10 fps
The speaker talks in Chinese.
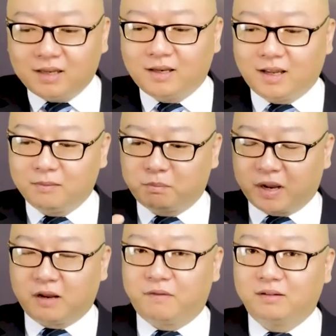年
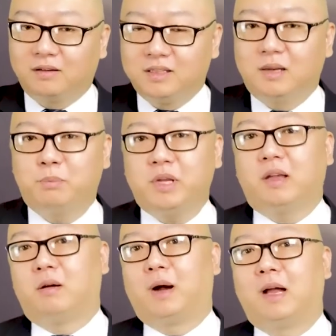北方的一些
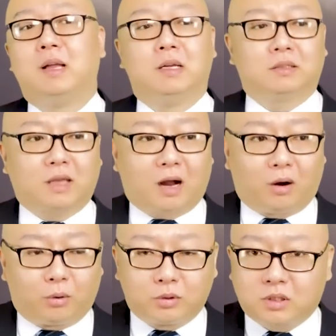变化
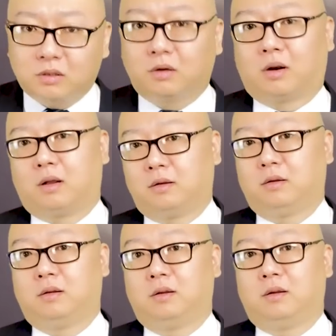导致了
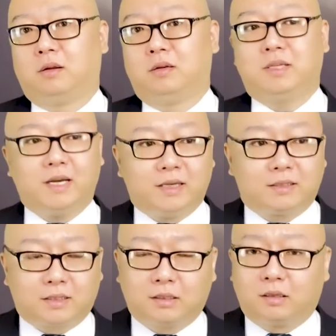这
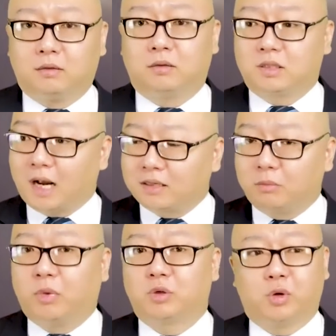次沙
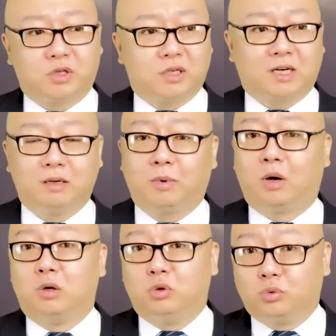尘暴，这段时间沙尘
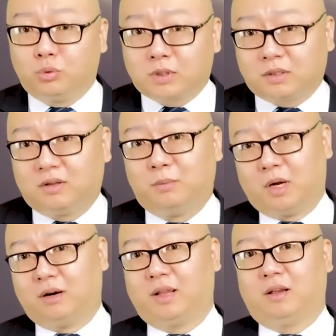暴如此的
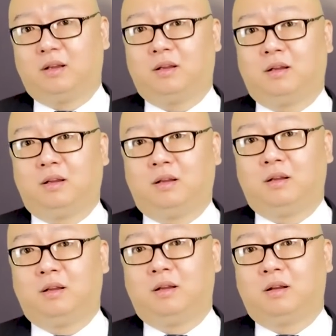猛烈，
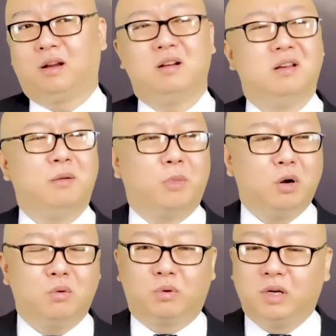跟人家
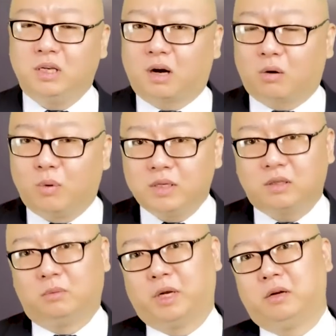蒙古人一点关系
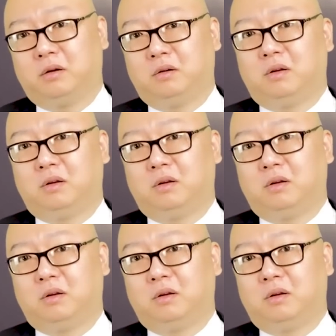都没有。